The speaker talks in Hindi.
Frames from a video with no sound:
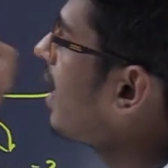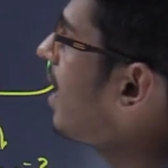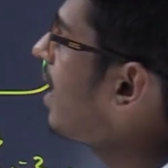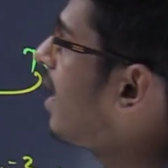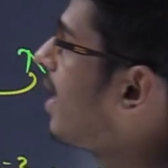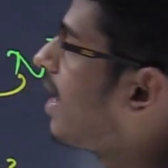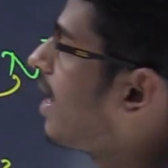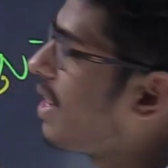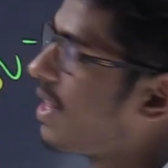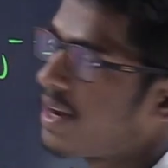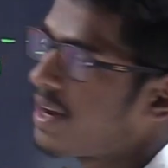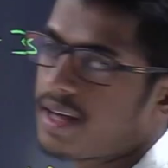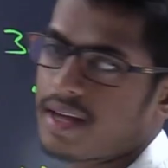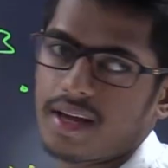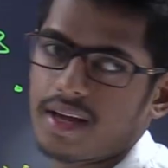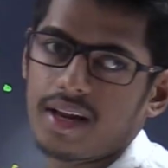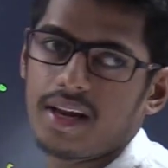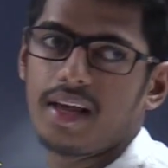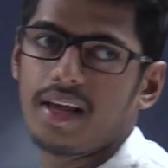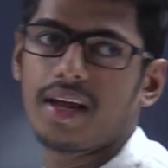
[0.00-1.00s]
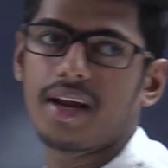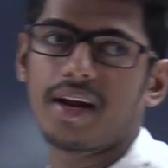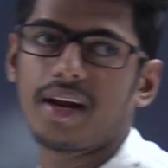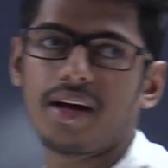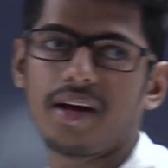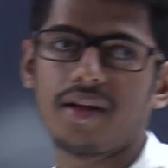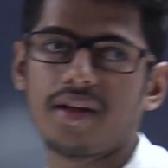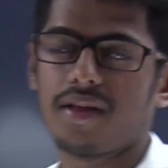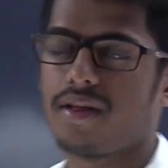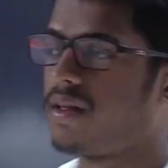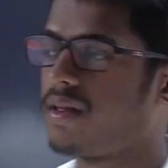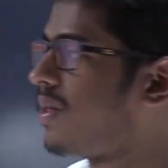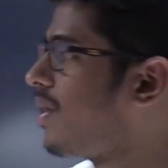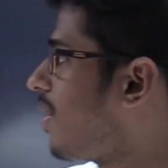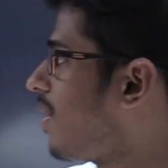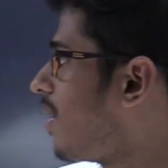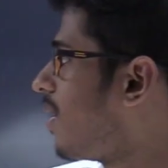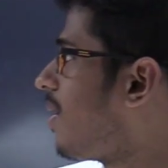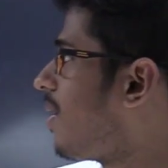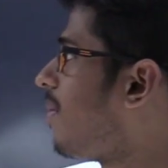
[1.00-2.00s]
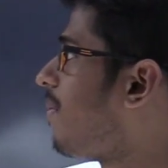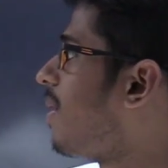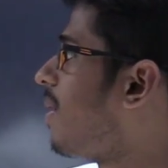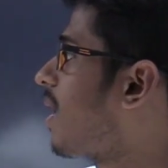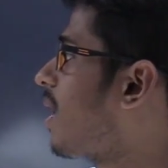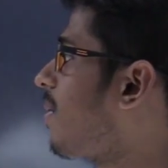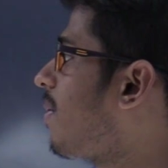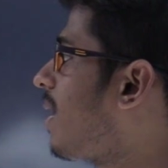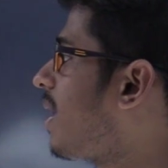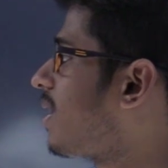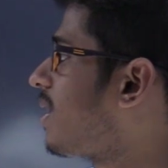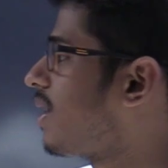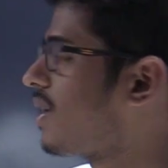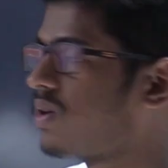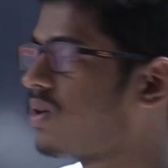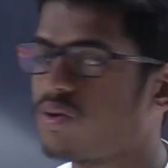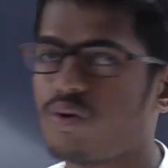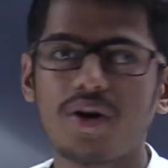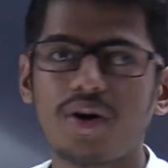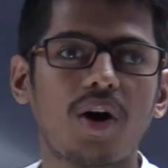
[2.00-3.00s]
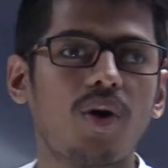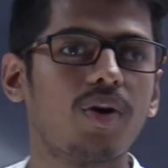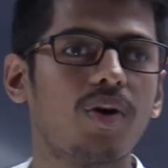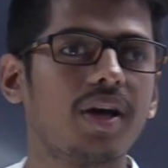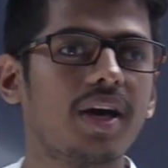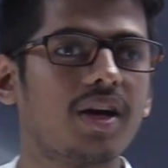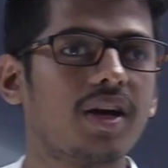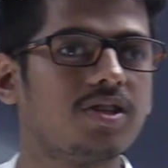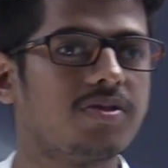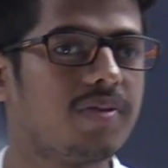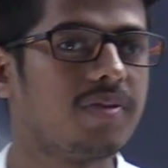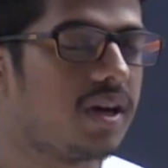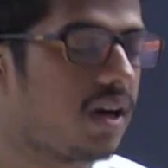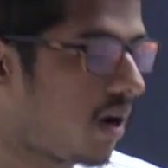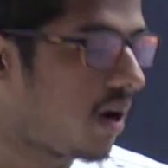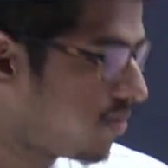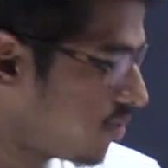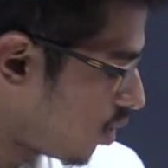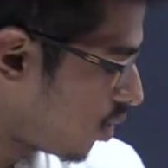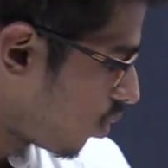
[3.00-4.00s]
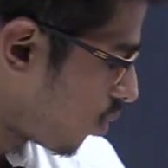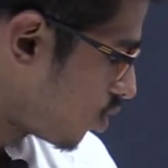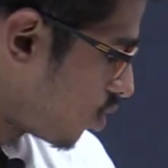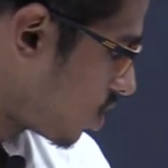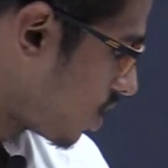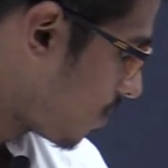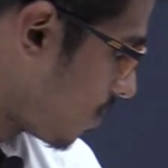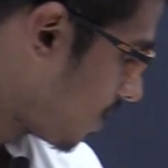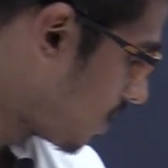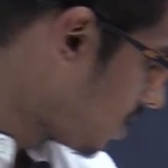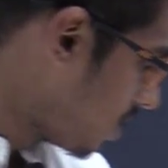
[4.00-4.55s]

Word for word: कि नहीं क्लियर है क्लियर है ना पक्की बात है कोई डाउट है क्या इसमें अब चलो क्वेश्चन नंबर